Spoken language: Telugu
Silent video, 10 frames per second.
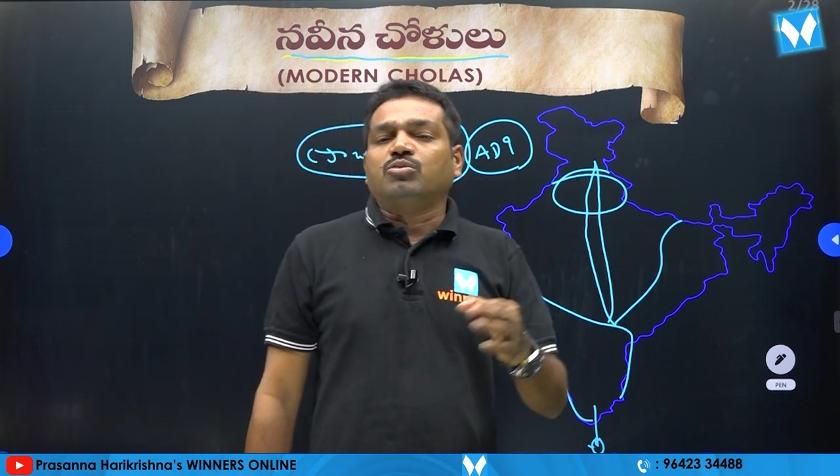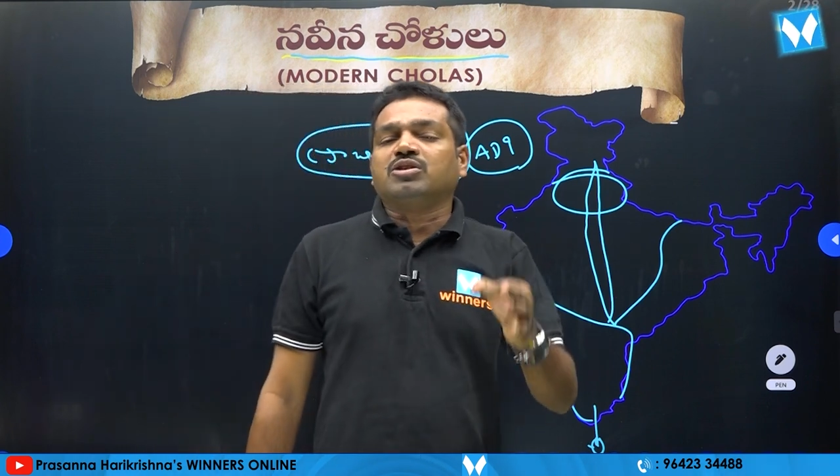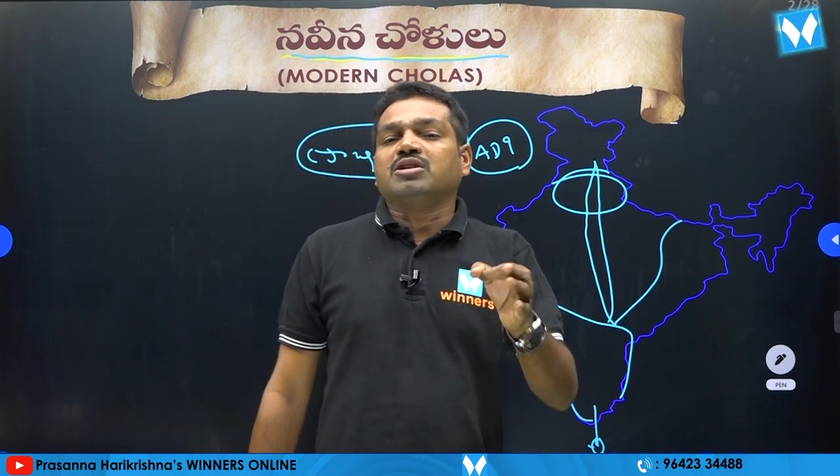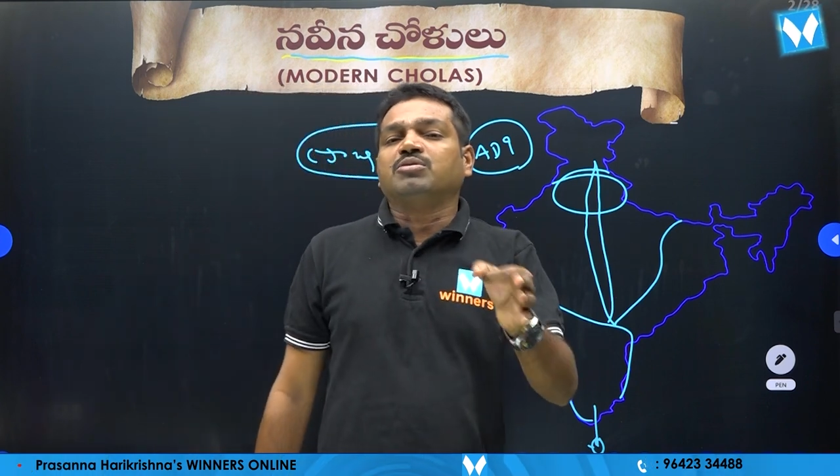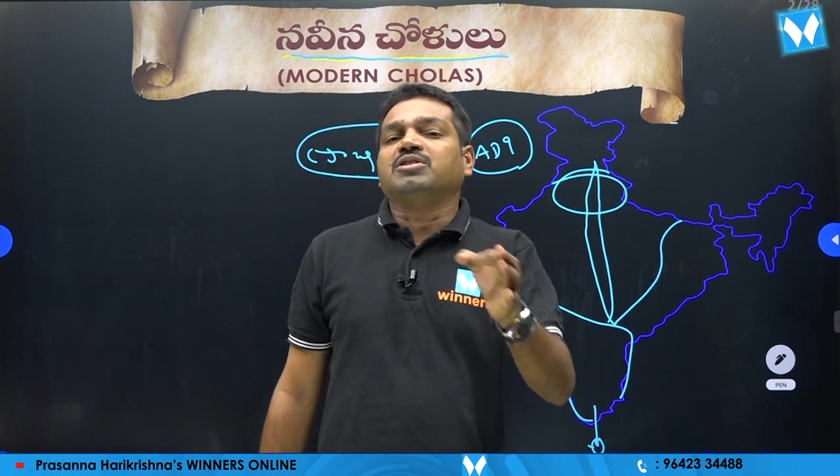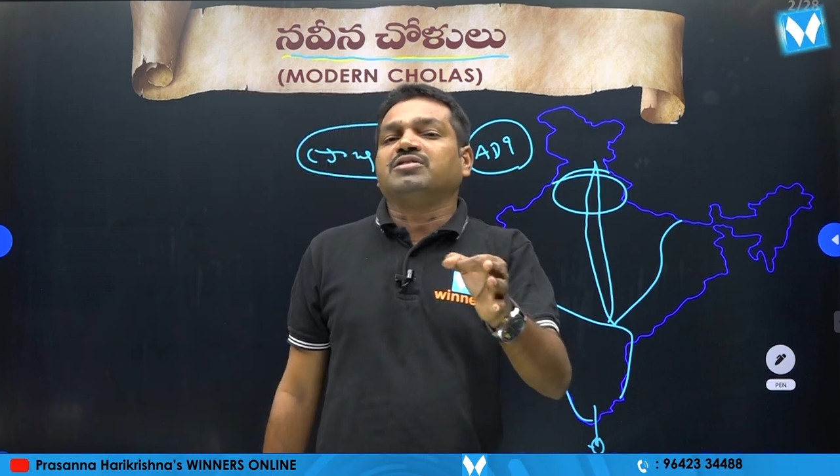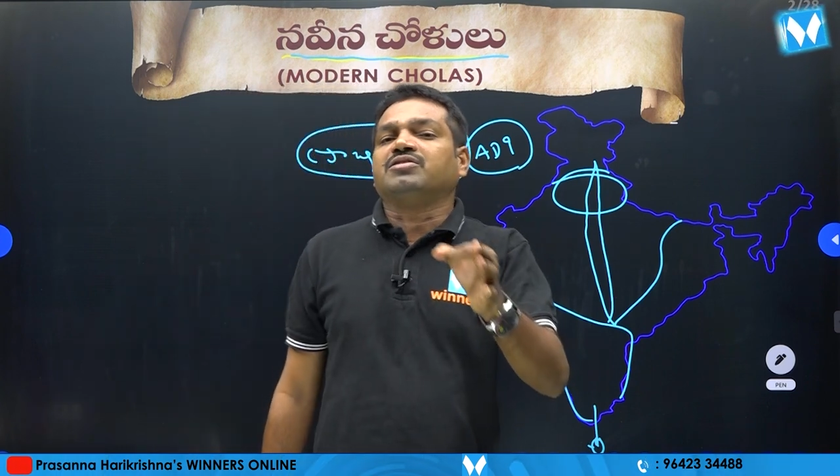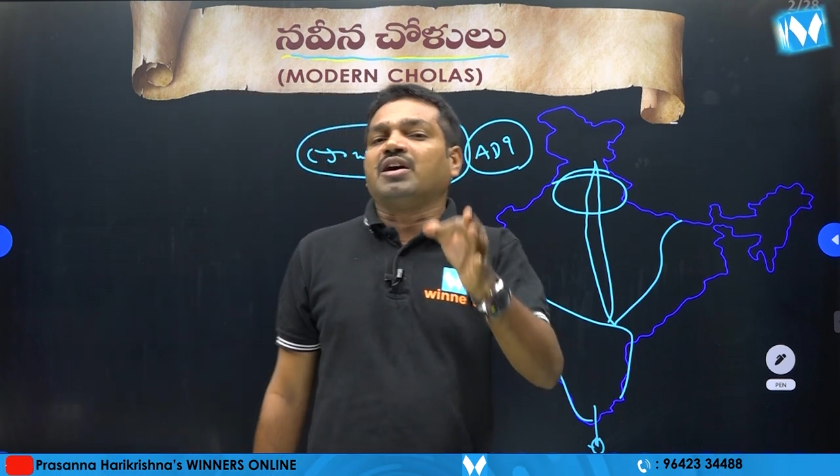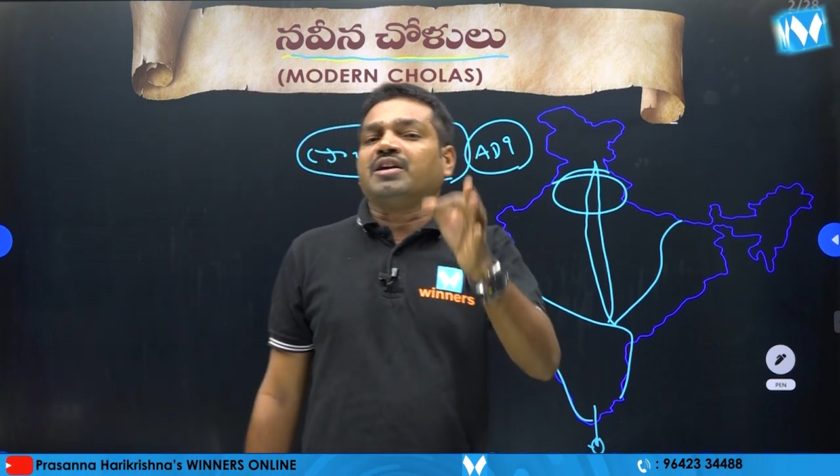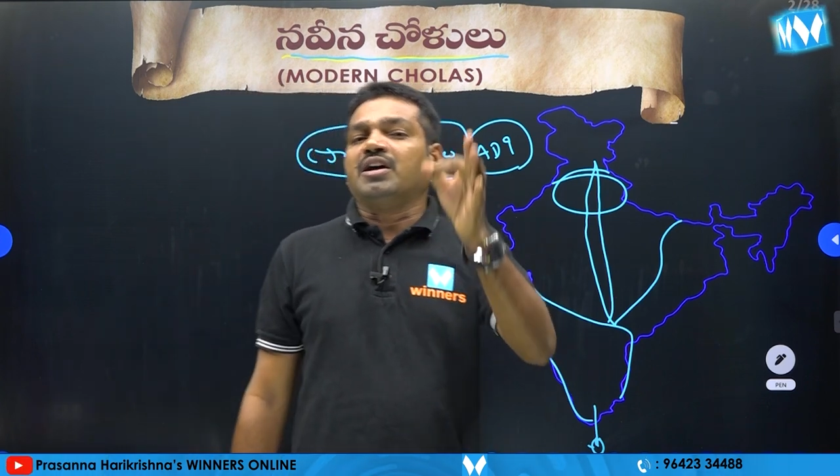
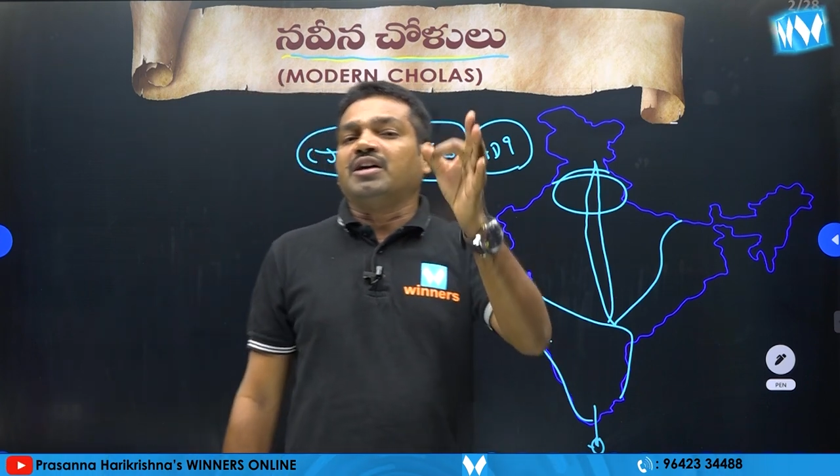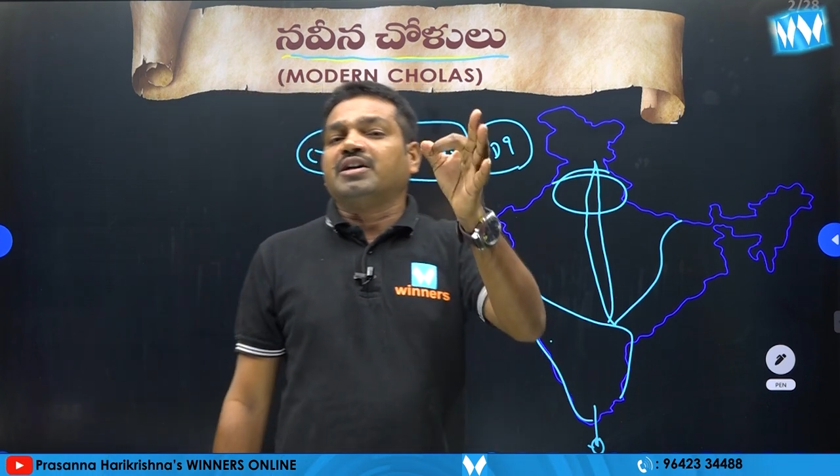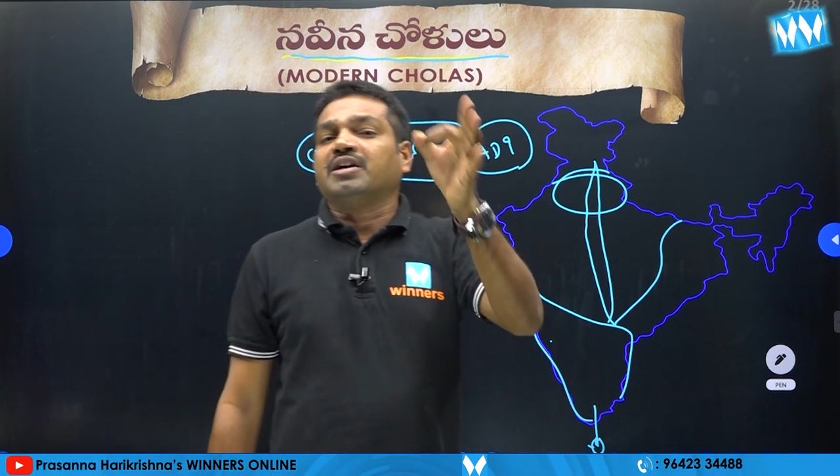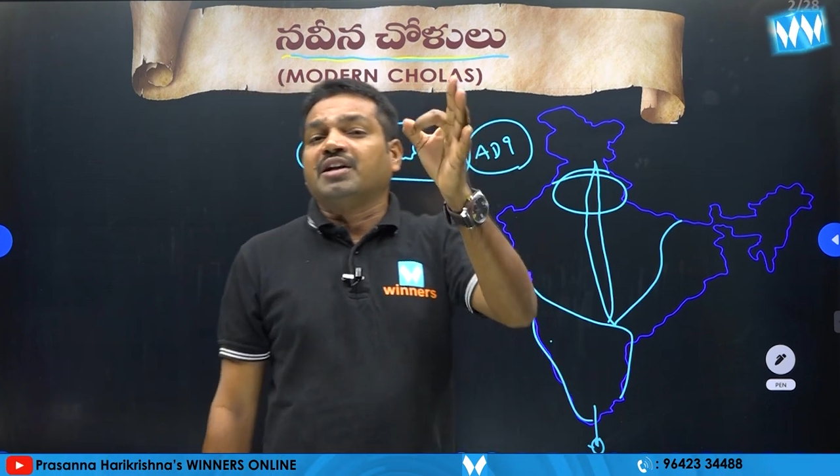మొట్టమొదటిసారిగా అంటే